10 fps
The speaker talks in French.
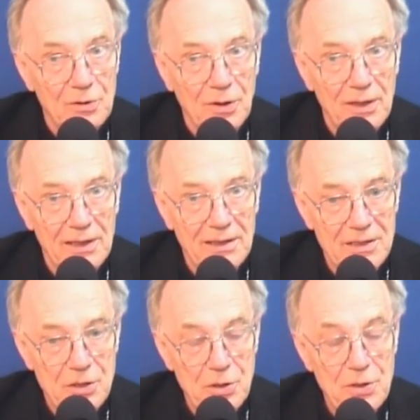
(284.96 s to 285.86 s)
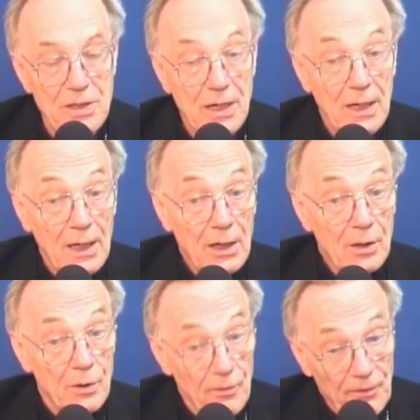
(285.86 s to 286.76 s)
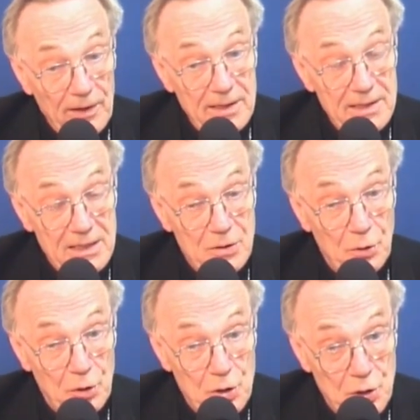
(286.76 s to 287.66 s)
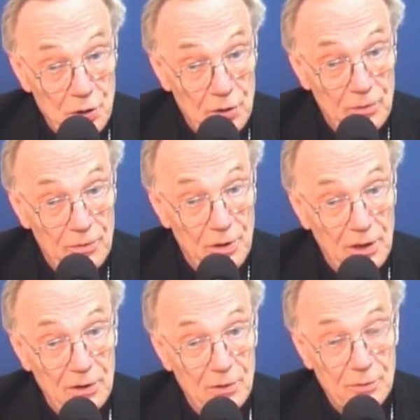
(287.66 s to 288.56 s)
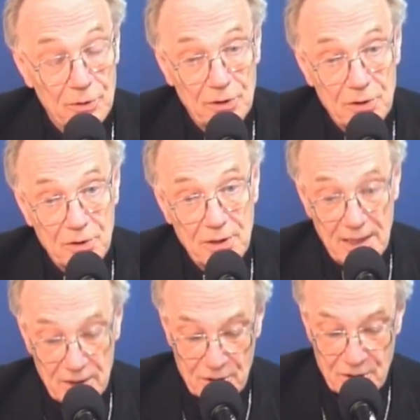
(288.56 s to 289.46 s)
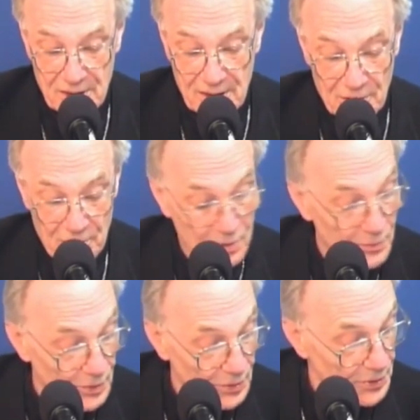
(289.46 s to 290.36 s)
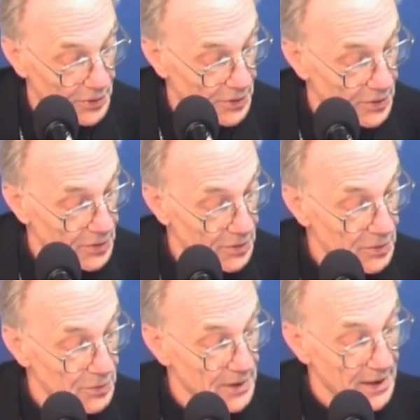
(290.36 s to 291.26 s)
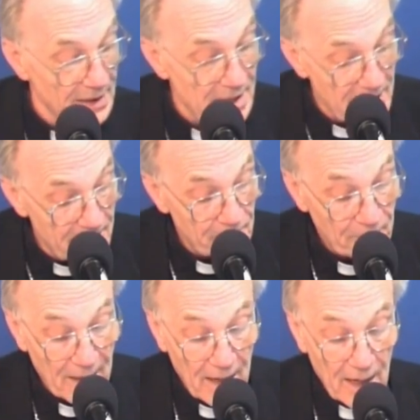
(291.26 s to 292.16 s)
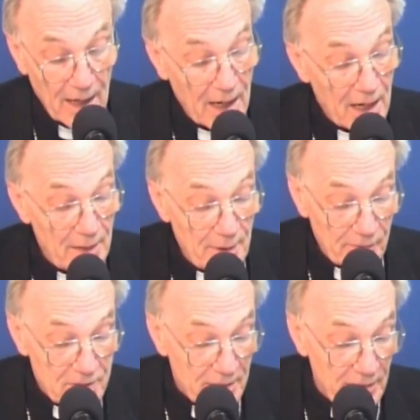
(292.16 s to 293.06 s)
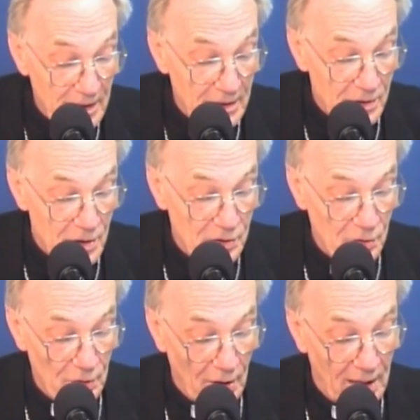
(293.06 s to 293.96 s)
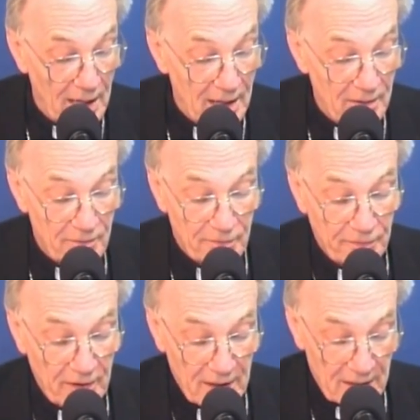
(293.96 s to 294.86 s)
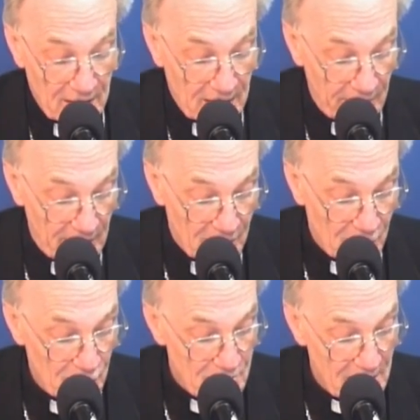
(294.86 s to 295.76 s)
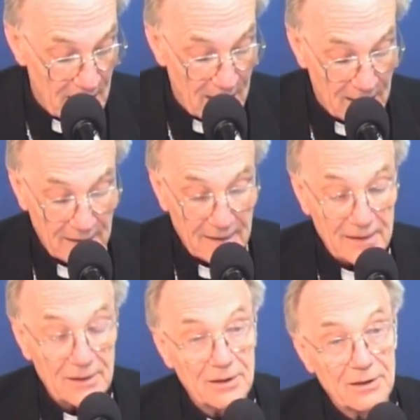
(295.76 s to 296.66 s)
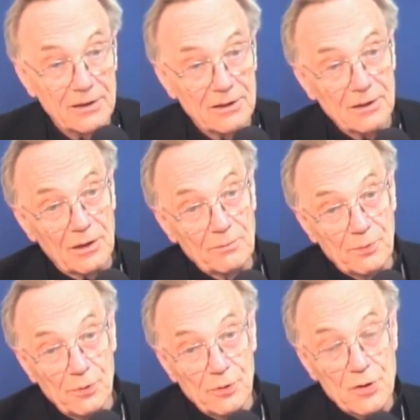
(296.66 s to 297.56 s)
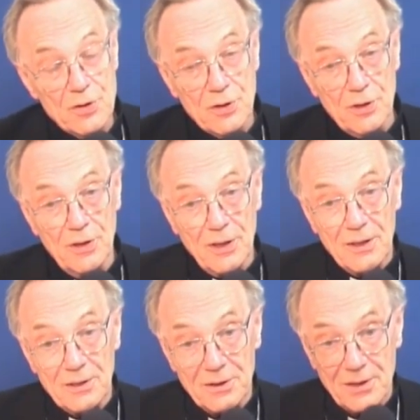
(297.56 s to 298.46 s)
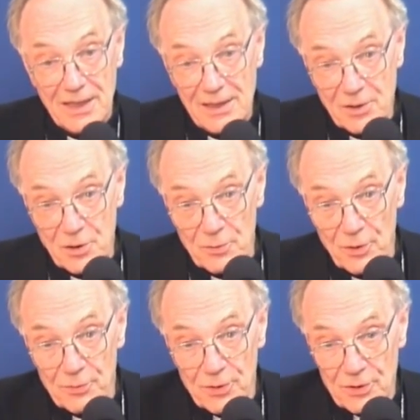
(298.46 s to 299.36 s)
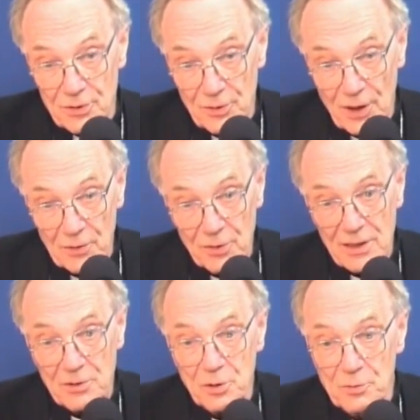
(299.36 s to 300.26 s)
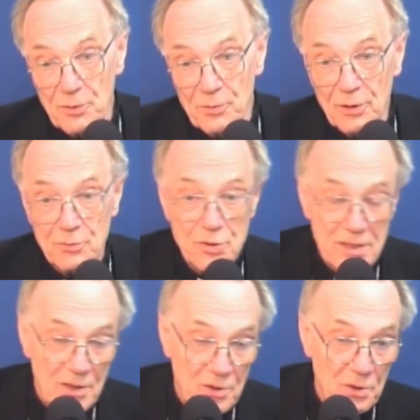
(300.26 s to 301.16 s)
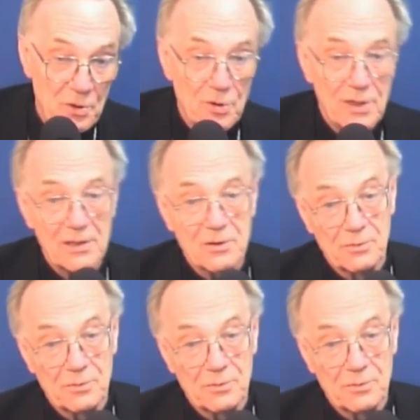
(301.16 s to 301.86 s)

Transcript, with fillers: culturelles et religieuses. On fera des excursions dans le monde orthodoxe et dans le monde luthérien. Eh bien, vous savez, quand on aura fait avec tout ça, euh, en plus, euh, quelques moments, qu'on aura eu quelques moments musicaux, quelques